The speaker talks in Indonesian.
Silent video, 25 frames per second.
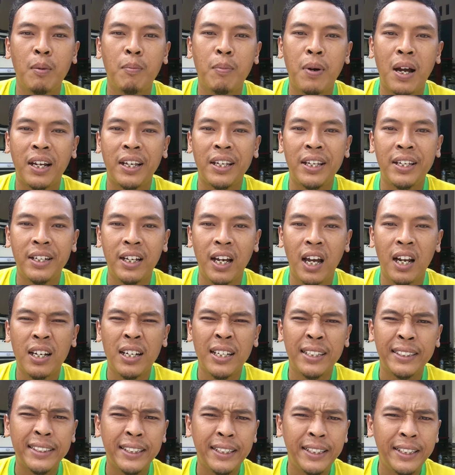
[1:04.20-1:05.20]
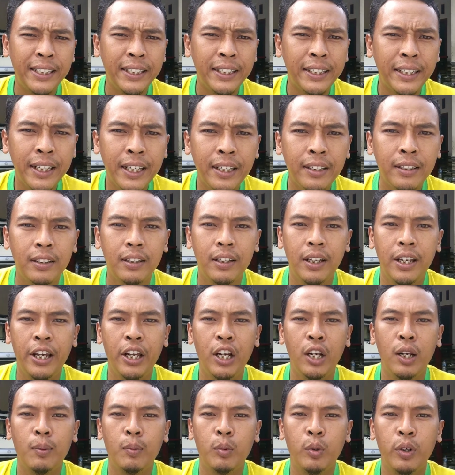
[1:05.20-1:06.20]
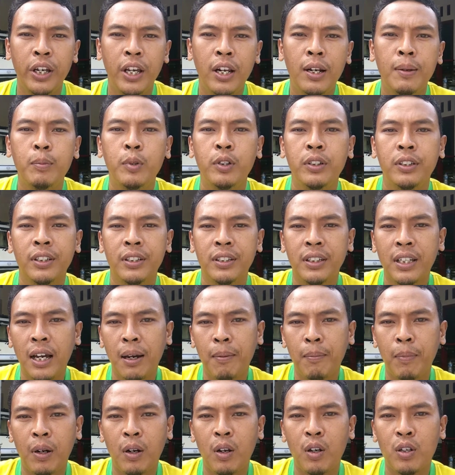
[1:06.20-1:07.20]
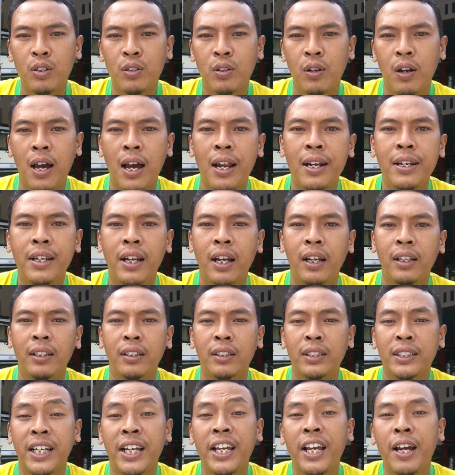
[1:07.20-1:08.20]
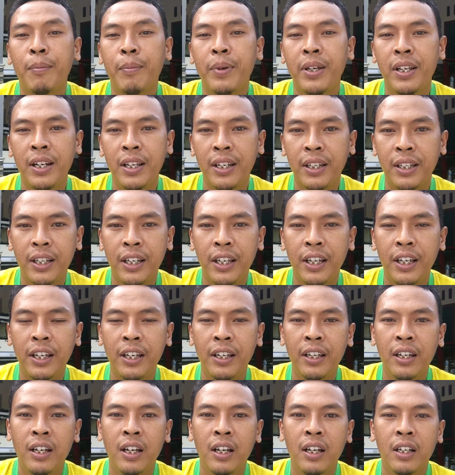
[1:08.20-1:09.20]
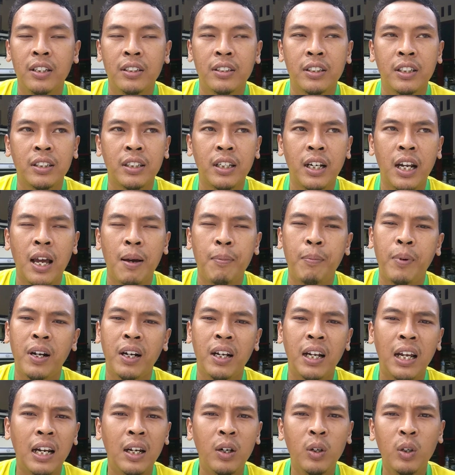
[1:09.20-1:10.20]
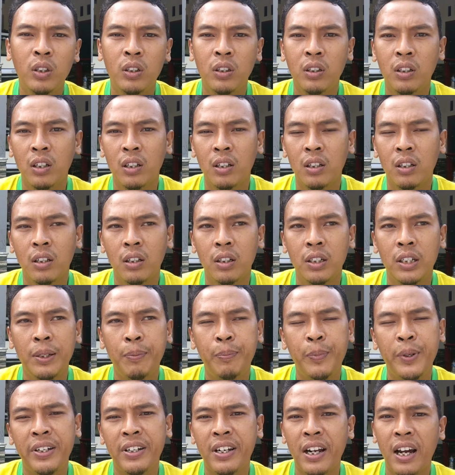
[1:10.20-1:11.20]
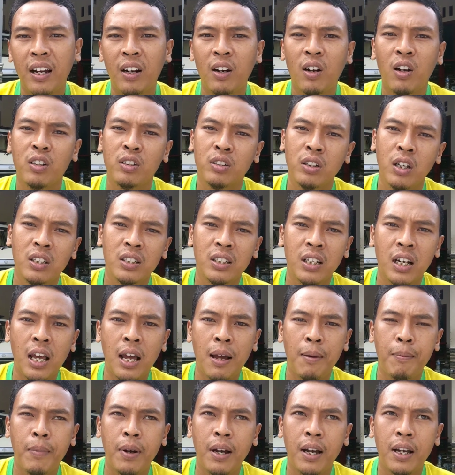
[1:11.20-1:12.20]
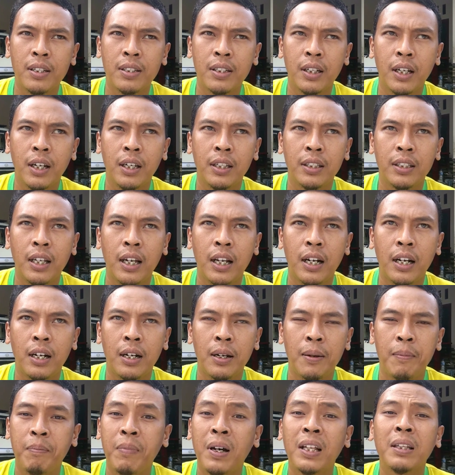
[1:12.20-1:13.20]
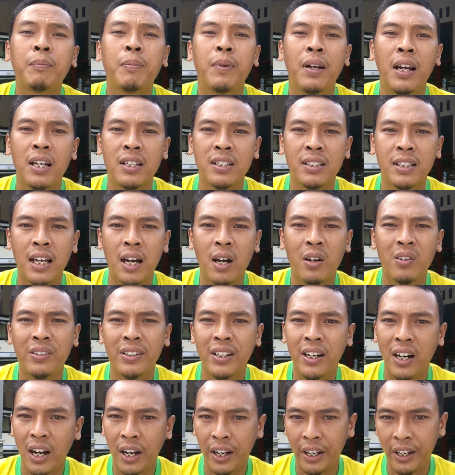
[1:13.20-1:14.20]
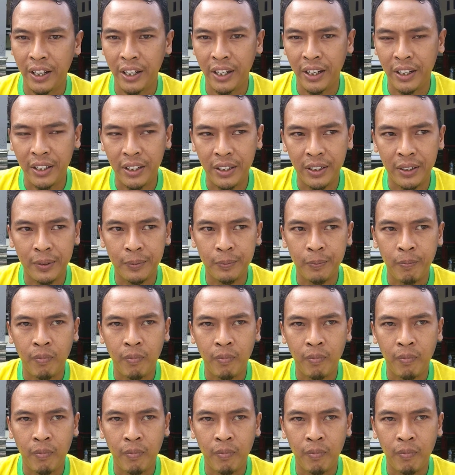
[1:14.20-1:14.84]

membagikan sedikit ilmu-ilmu tentang perosokan yang saya miliki setelah bergelut di bidang rosok selama sekitar 14 tahun terakhir ini.